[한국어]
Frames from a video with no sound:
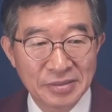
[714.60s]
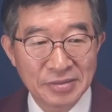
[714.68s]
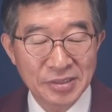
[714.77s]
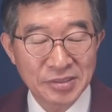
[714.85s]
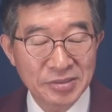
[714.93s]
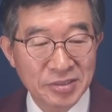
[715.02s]

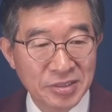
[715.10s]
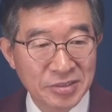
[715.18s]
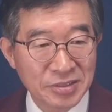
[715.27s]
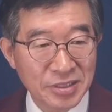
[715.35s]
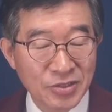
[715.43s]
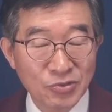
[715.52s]
저는
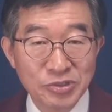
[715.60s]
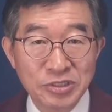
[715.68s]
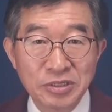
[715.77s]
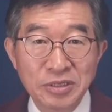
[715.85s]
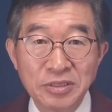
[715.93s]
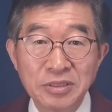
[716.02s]
현재
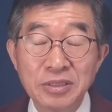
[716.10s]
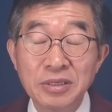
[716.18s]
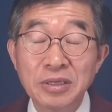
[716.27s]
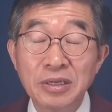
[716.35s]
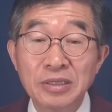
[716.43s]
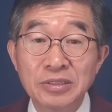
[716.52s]
윤석열
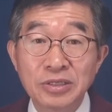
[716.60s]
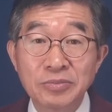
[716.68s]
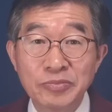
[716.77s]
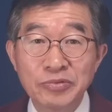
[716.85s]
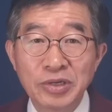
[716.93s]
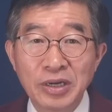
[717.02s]

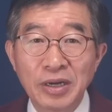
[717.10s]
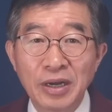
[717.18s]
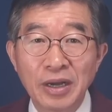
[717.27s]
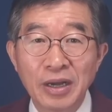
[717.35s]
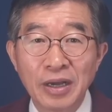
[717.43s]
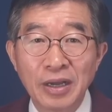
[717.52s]
정부가